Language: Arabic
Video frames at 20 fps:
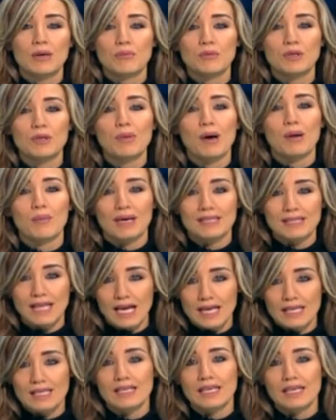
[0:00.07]
نبقى مع
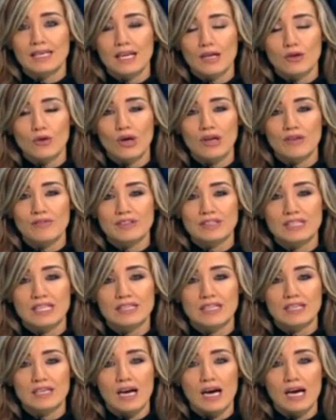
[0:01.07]
تحيه لروح
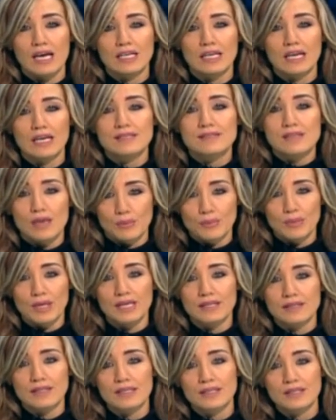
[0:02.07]
الفنان الراحل عصام بريده